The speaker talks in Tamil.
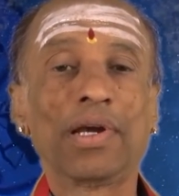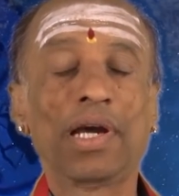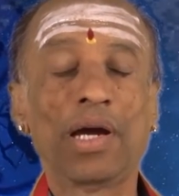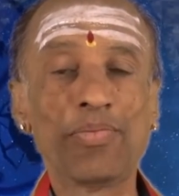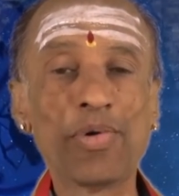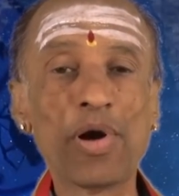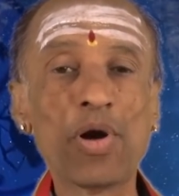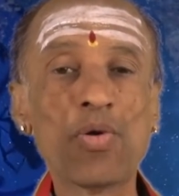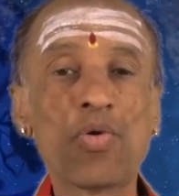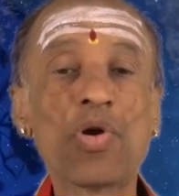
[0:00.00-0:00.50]

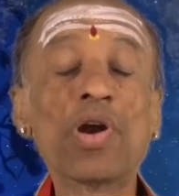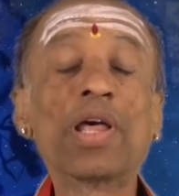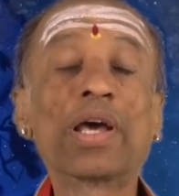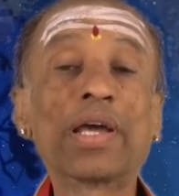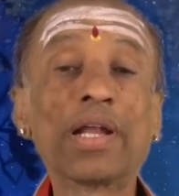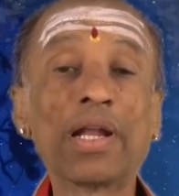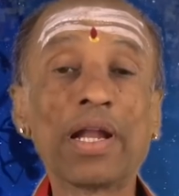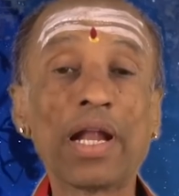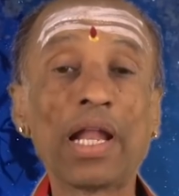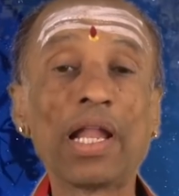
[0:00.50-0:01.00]
அப்போ
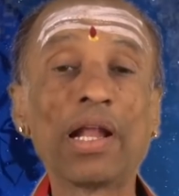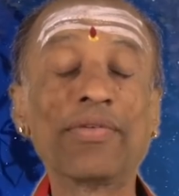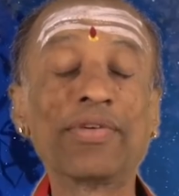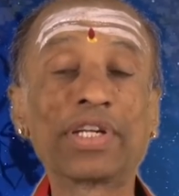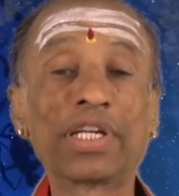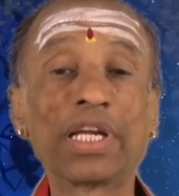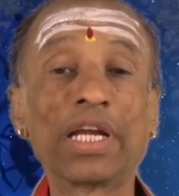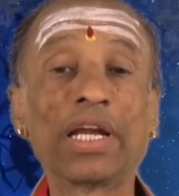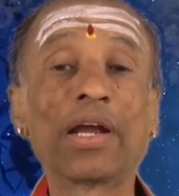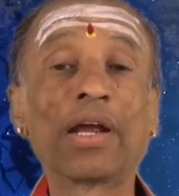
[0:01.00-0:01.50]
உங்களுக்கு நல்ல
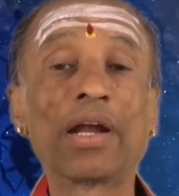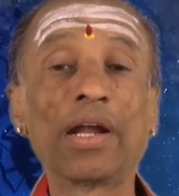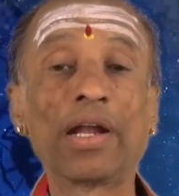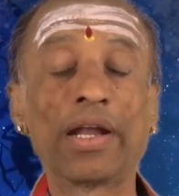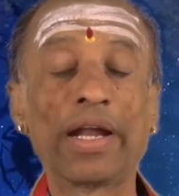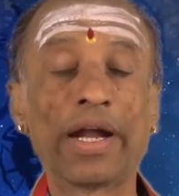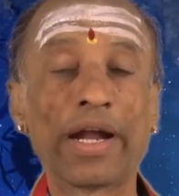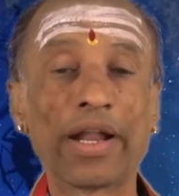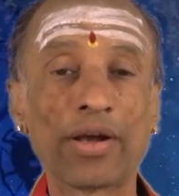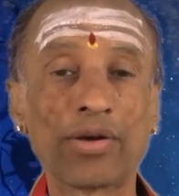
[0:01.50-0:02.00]
விஷயங்கள்
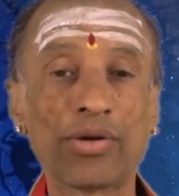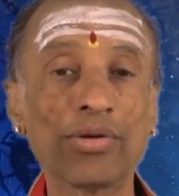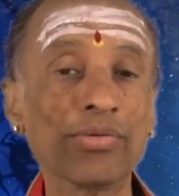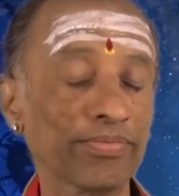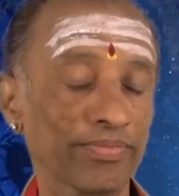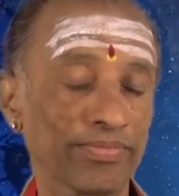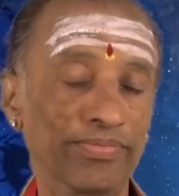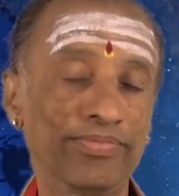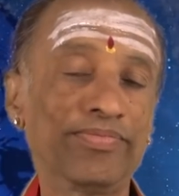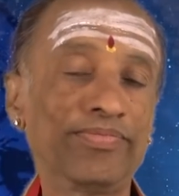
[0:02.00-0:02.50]
நடக்கும்